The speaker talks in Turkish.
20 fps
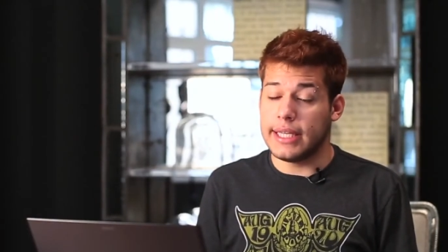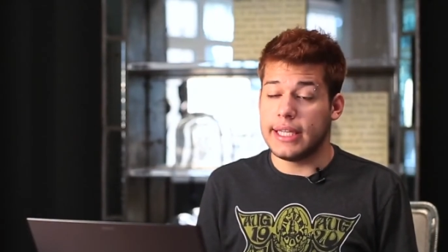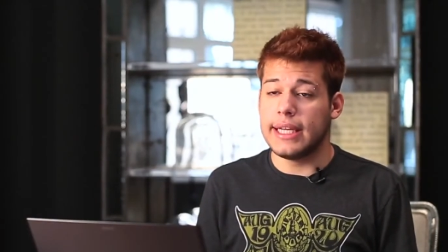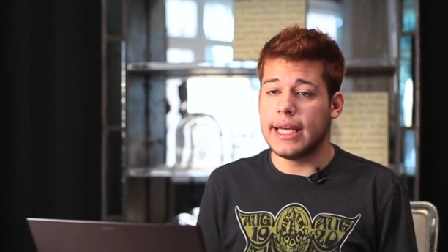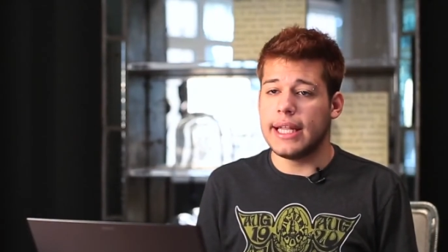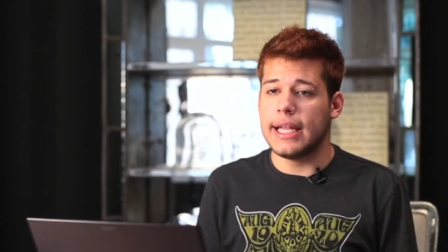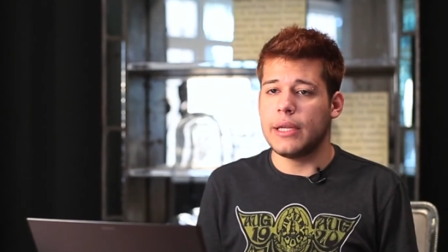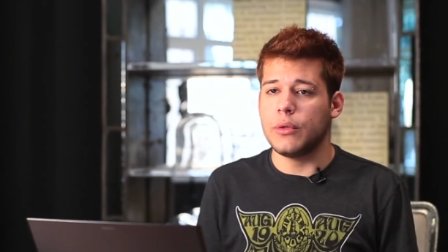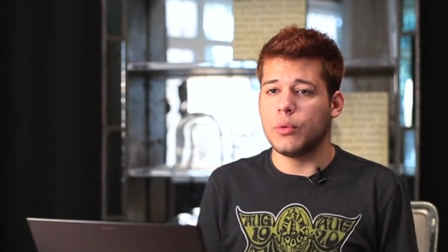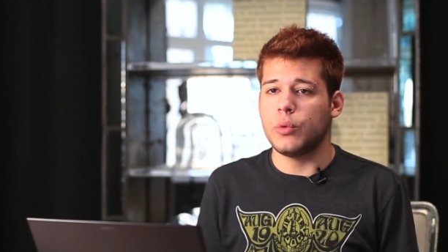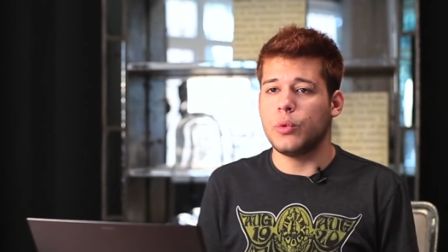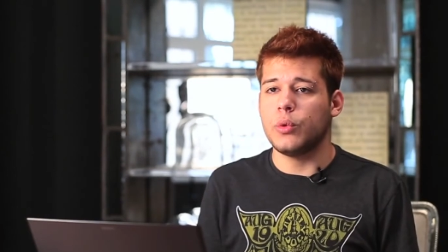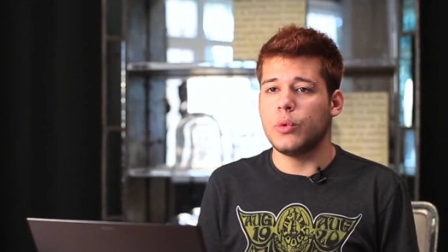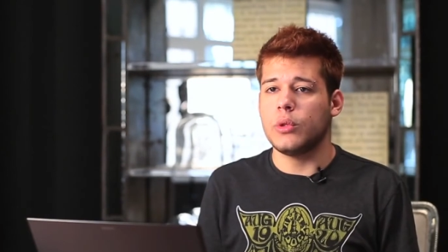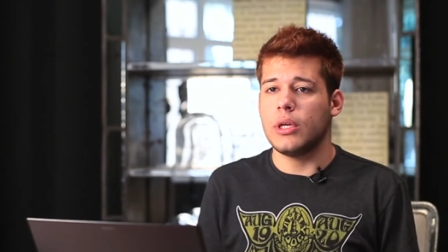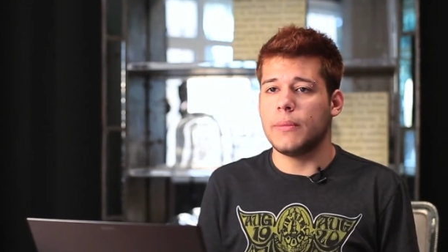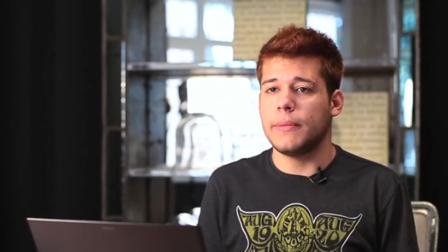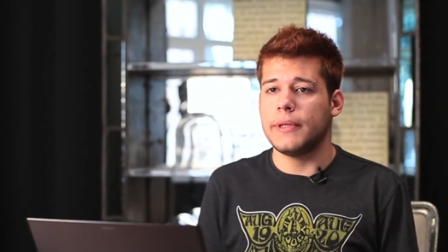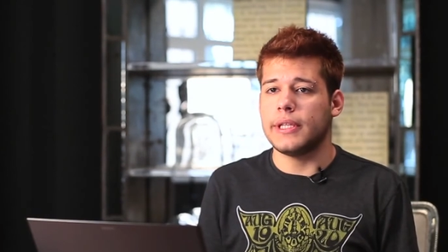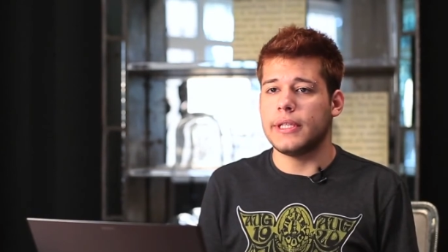yeni gelen
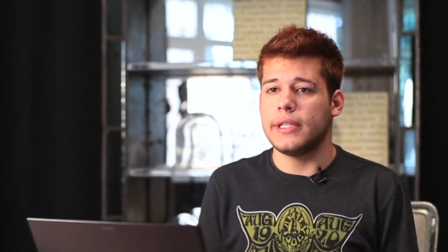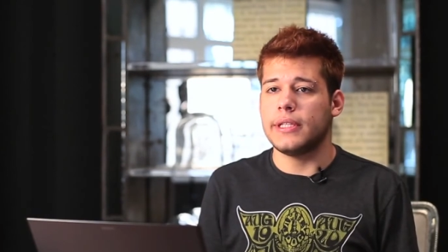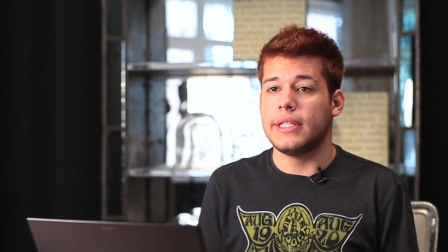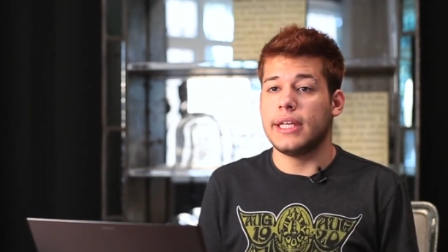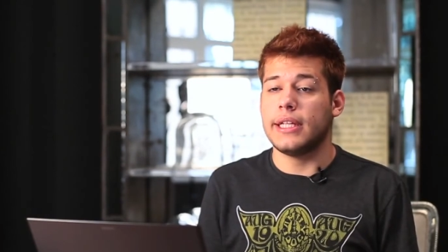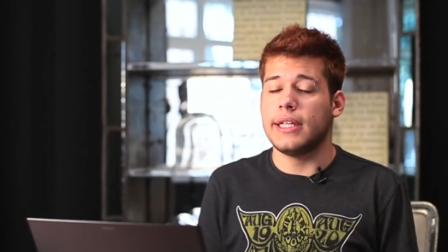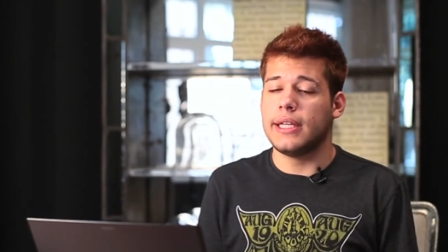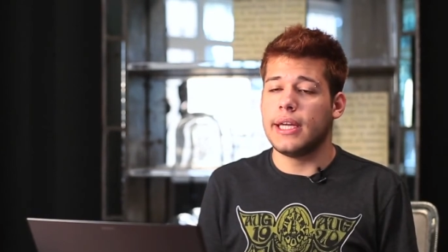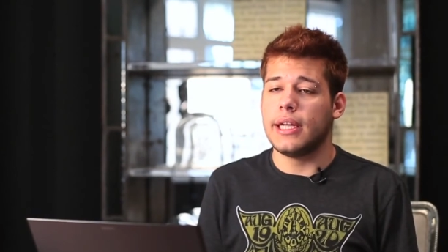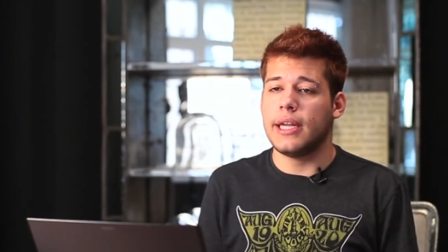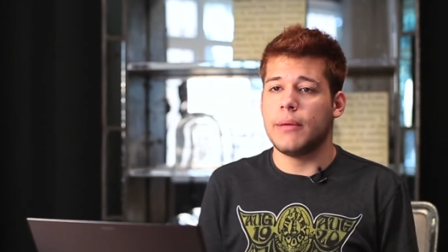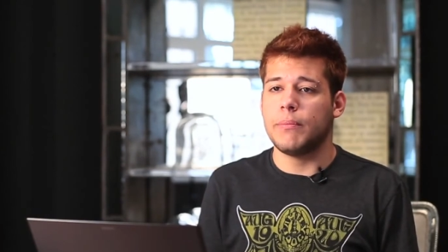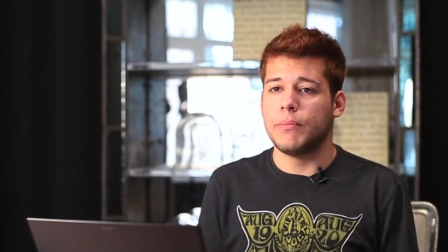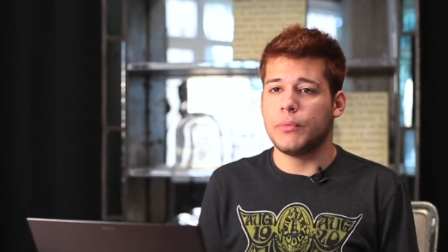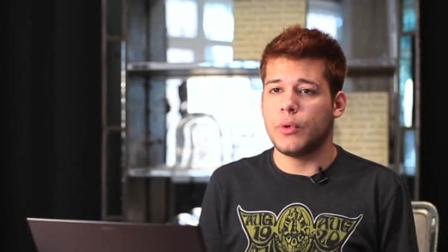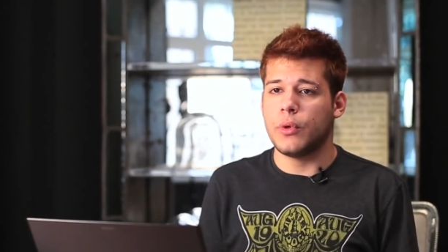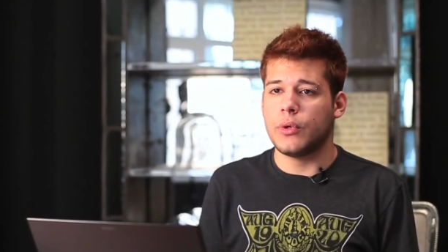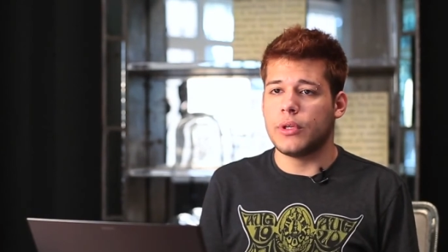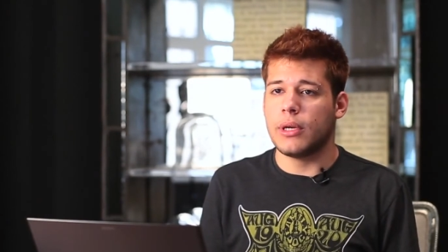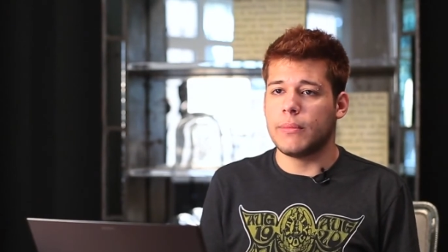uygulamaların, yeni gelen
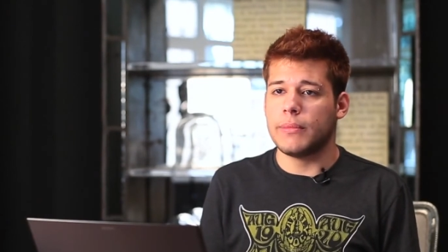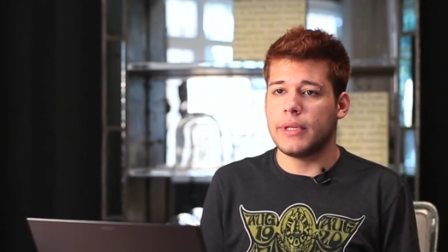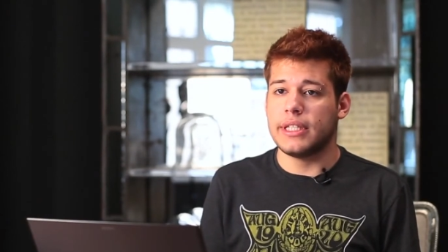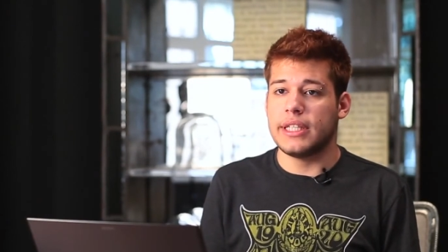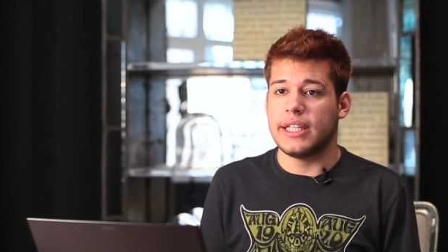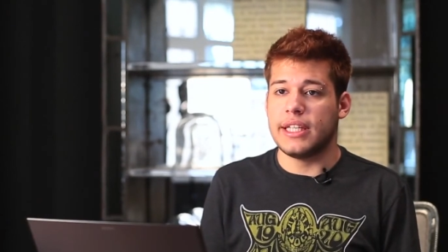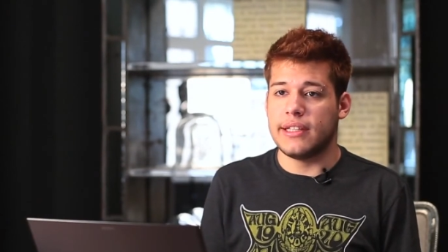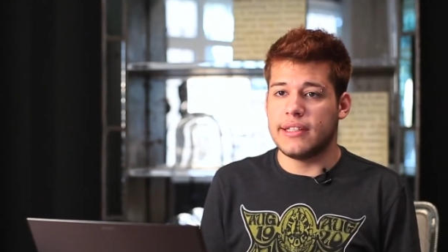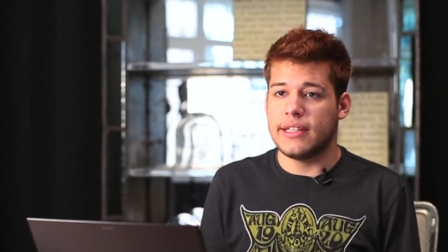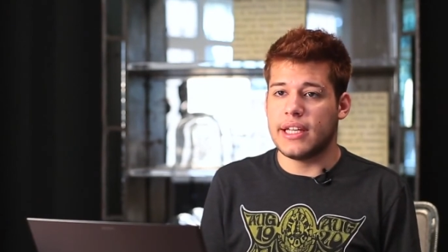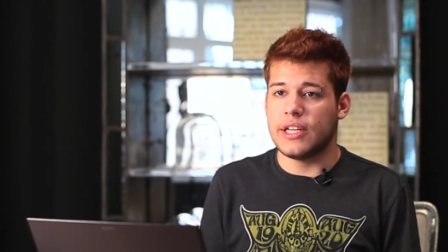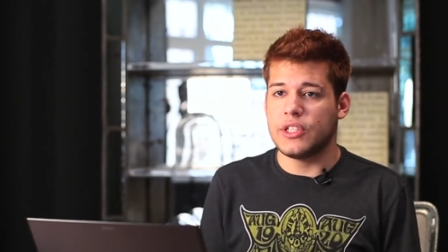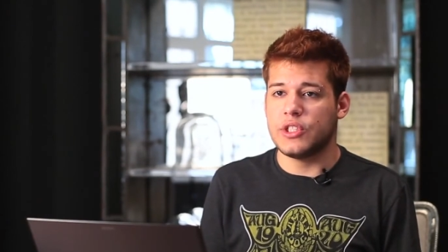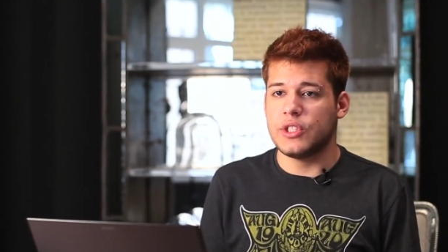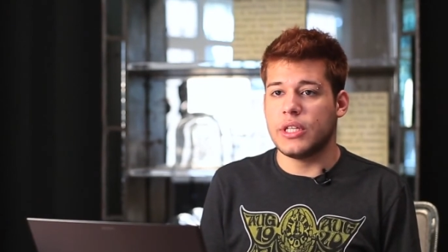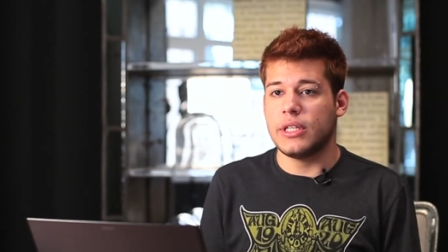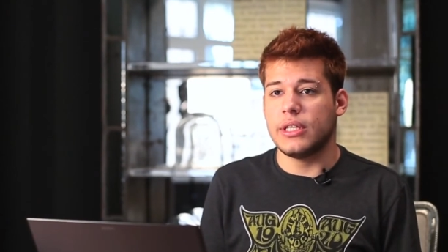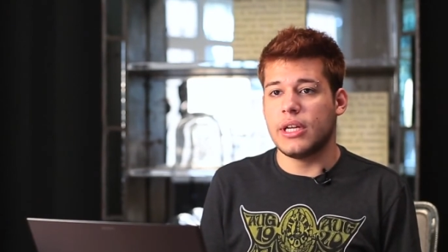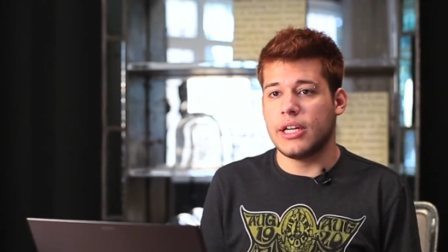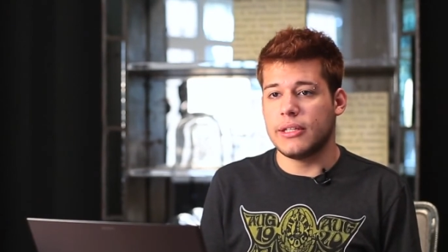programların
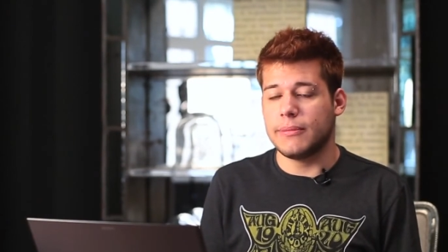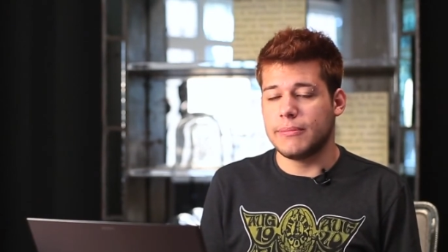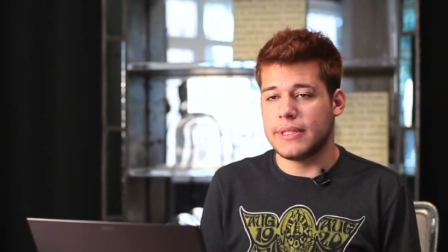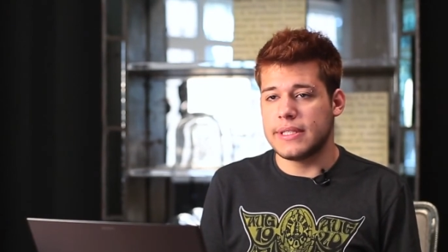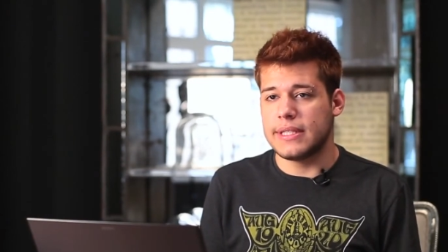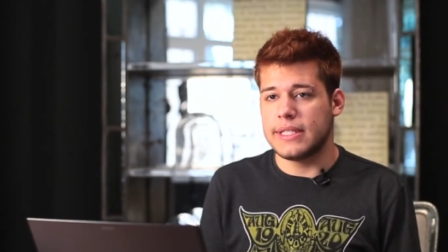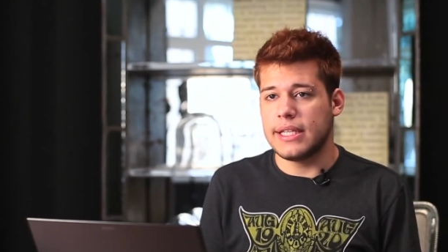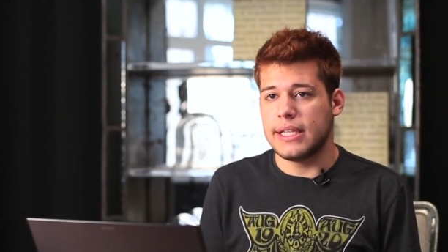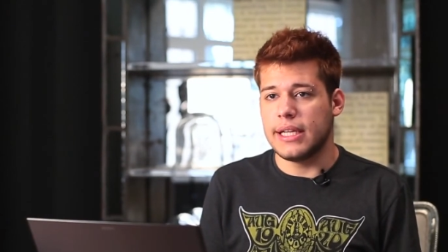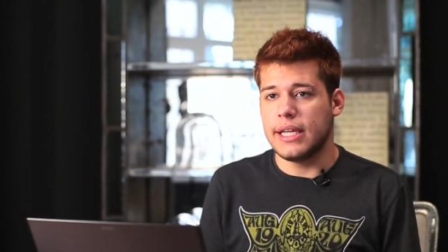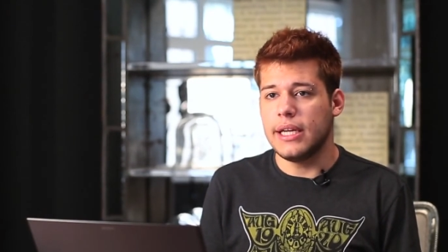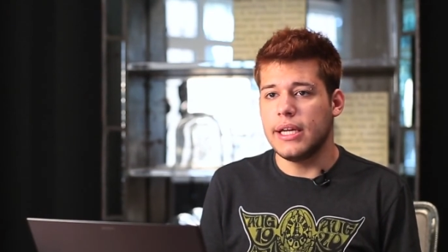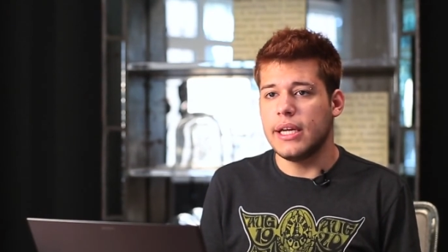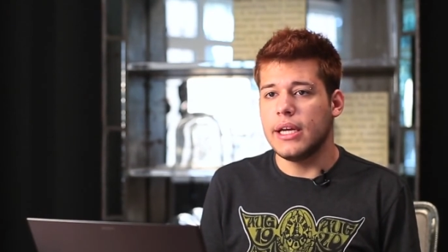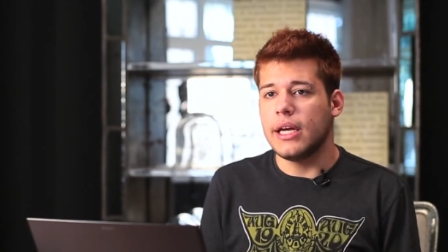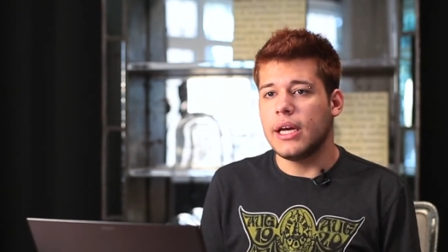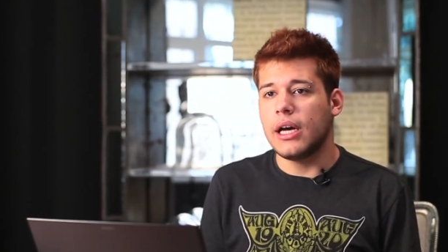ihtiyaçlarının artmasıyla